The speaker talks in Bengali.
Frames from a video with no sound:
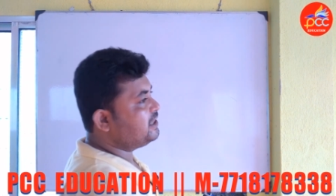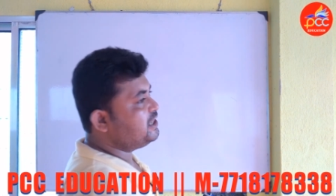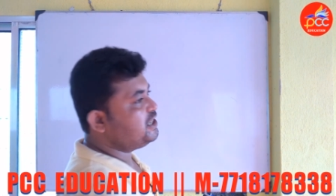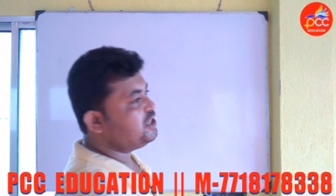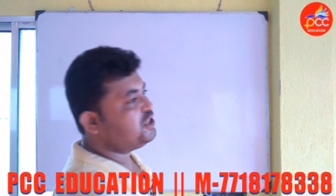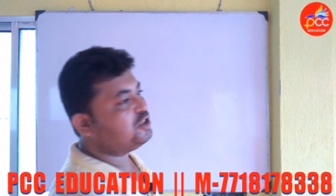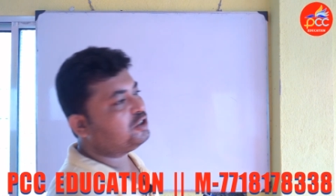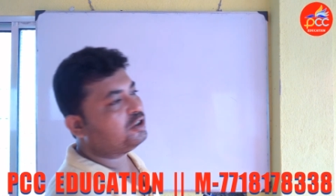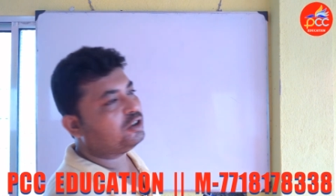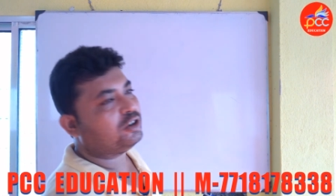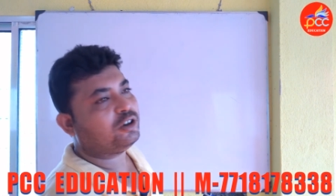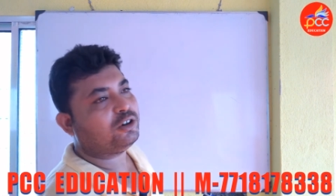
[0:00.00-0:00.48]

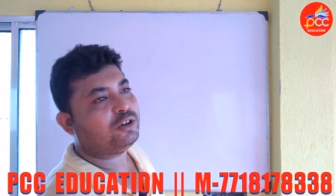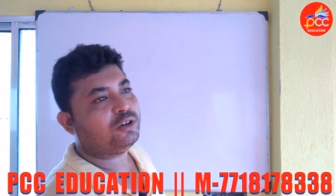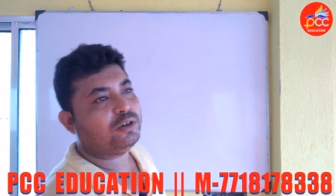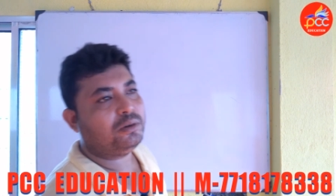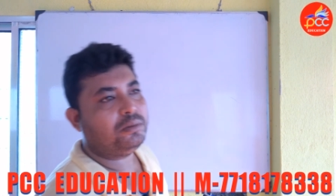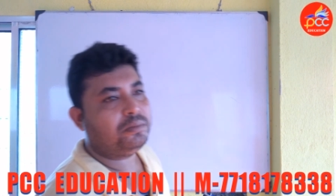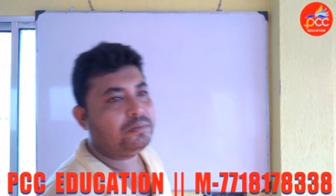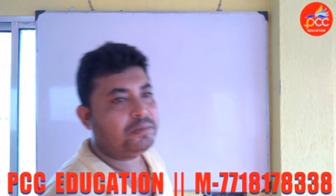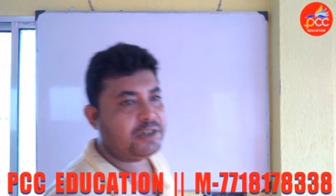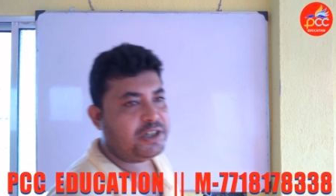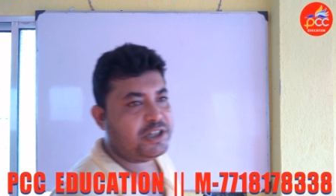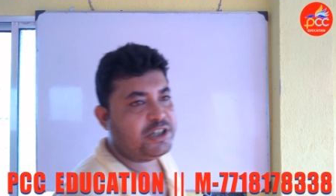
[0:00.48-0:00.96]
কৃষ্ণনগর
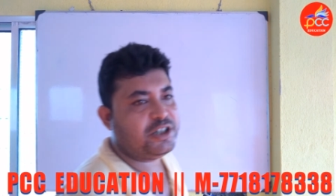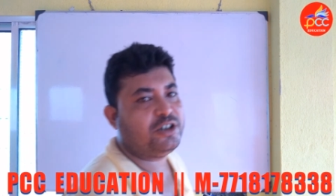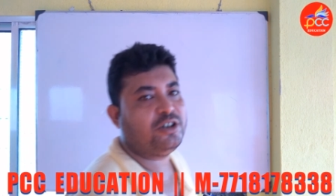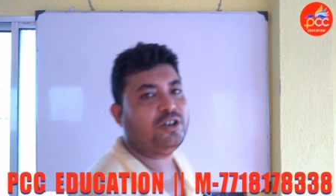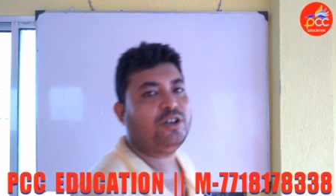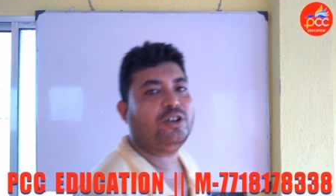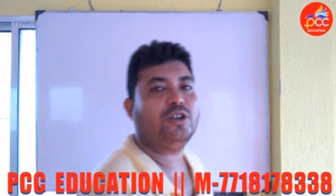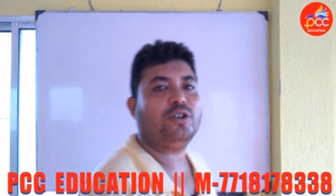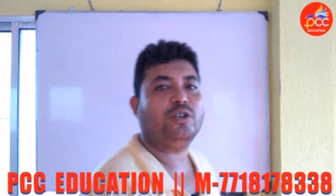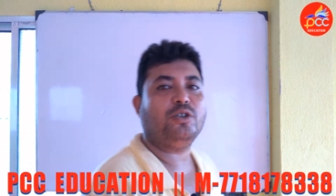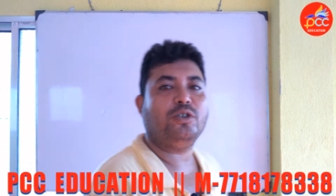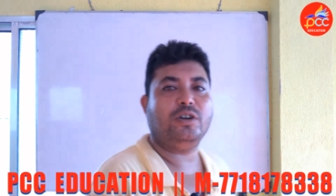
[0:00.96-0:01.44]

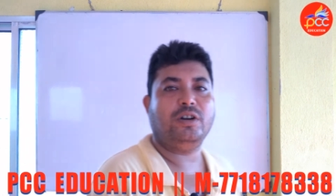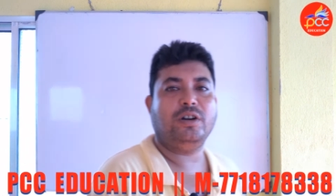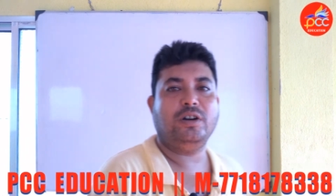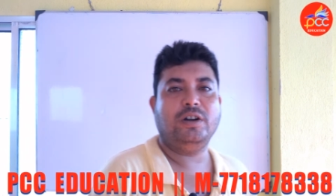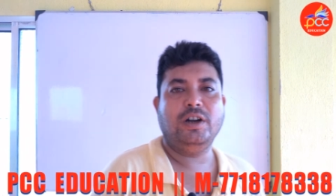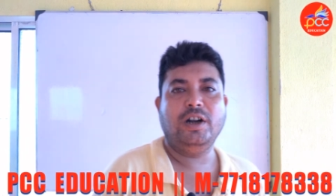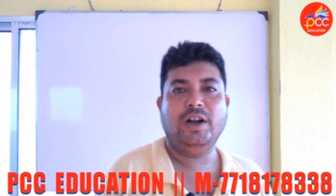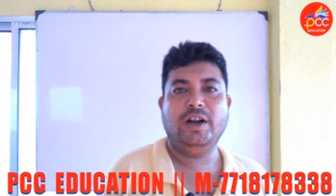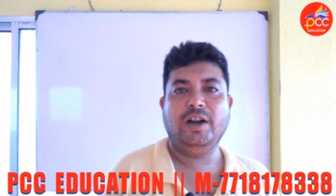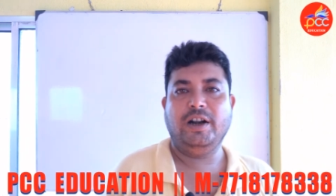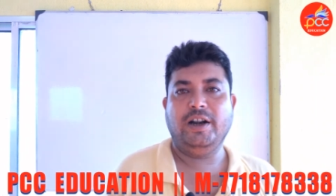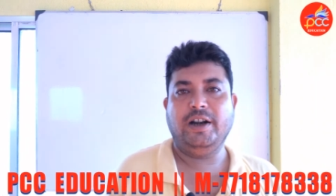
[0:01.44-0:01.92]
কৃষ্ণনগর
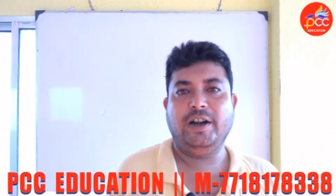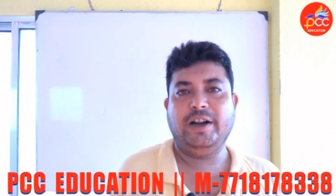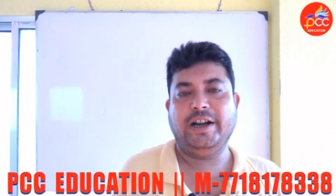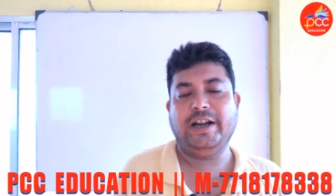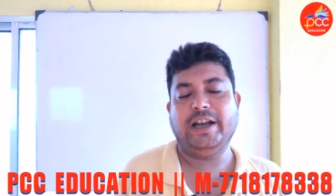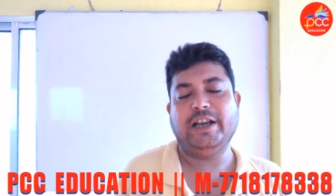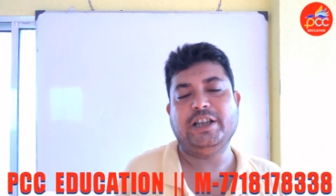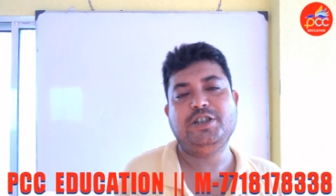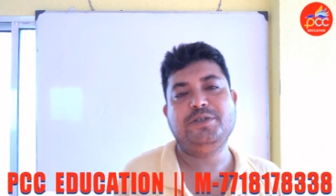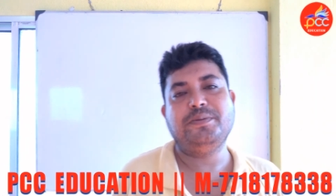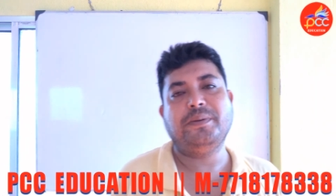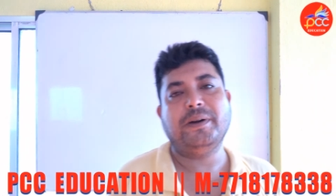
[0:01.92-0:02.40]

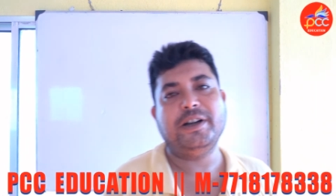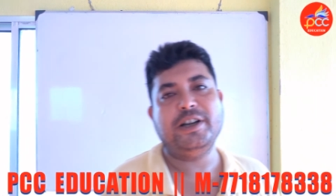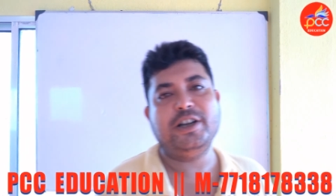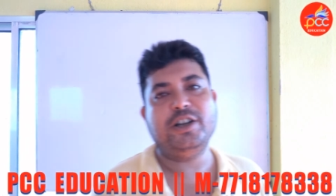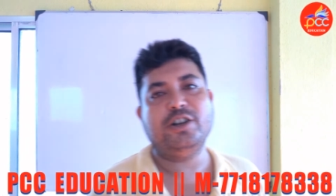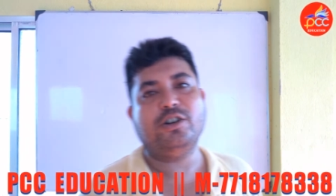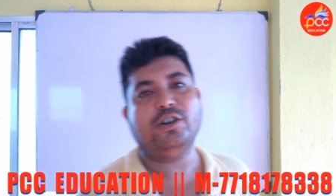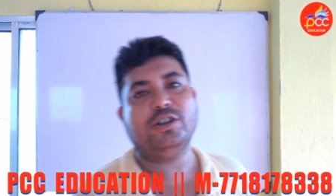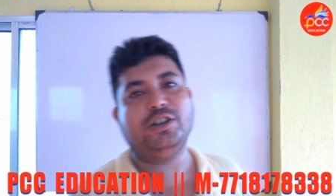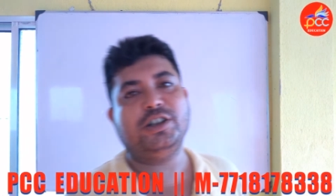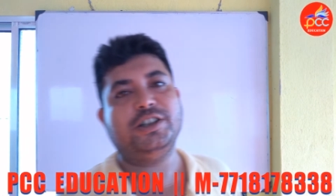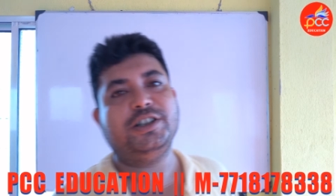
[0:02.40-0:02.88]
রাজবাড়ির
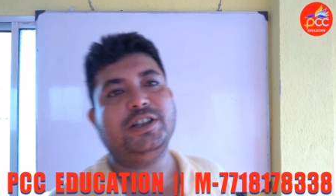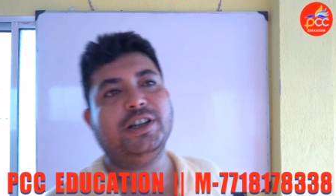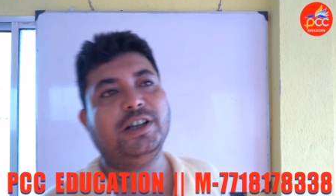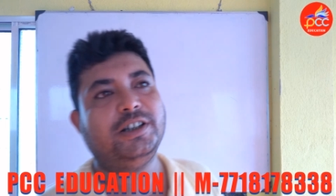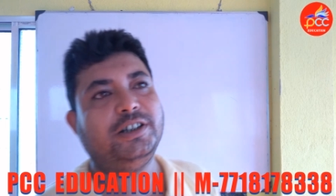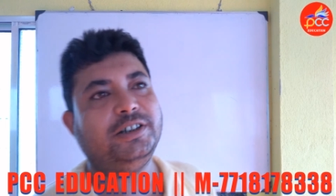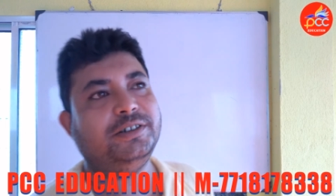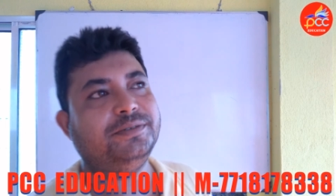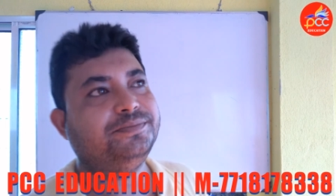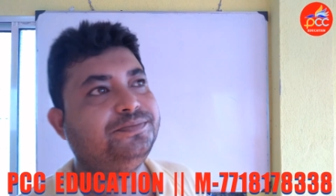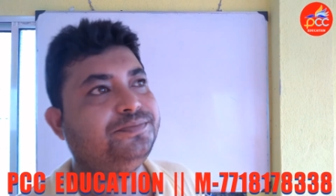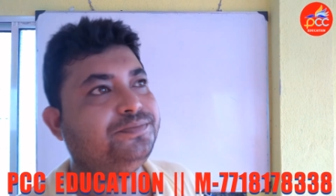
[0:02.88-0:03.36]
কথা জানি